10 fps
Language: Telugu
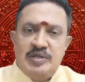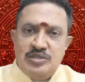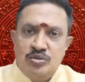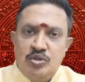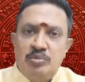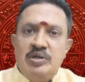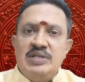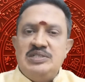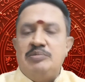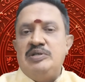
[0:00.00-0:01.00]
ప్రస్తుతం
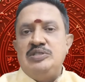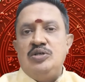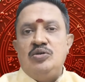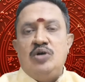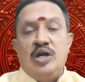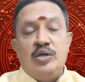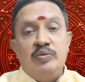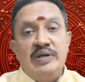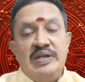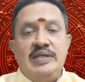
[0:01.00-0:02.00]
ఉన్న సమాజంలో
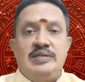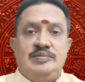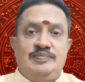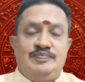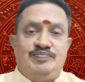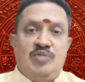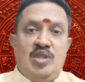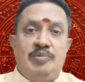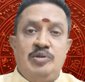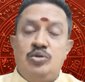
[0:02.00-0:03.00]
అటువంటి
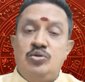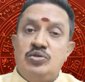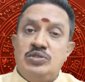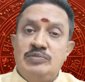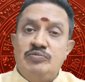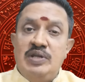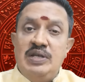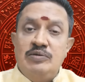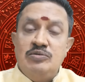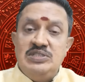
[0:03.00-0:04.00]
పితృదోషం
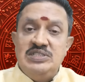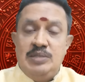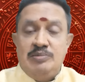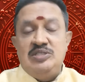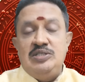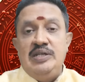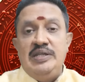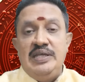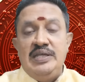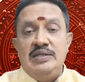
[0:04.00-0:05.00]
వలన వచ్చే
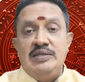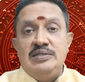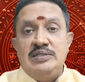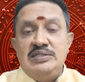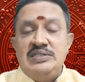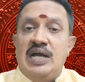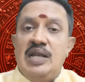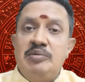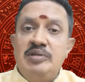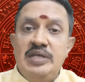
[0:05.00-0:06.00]
సమస్యల్ని
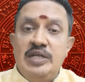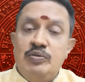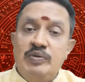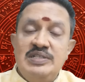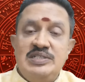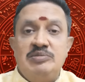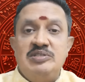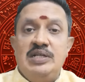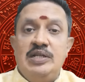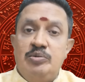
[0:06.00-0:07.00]
చాలామంది ఎటువంటి
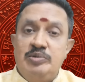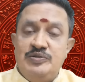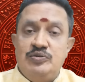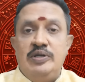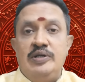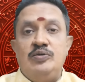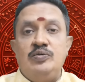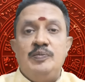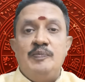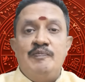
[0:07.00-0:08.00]
సమస్యలను అనుభవిస్తున్నారు
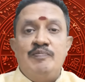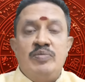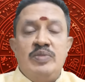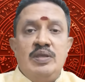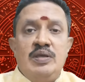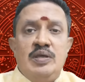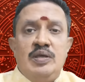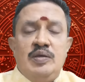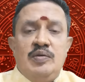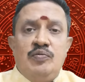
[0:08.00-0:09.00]

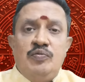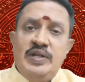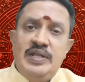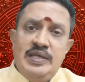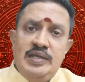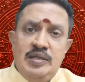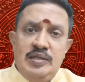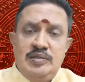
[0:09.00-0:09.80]
వీటికి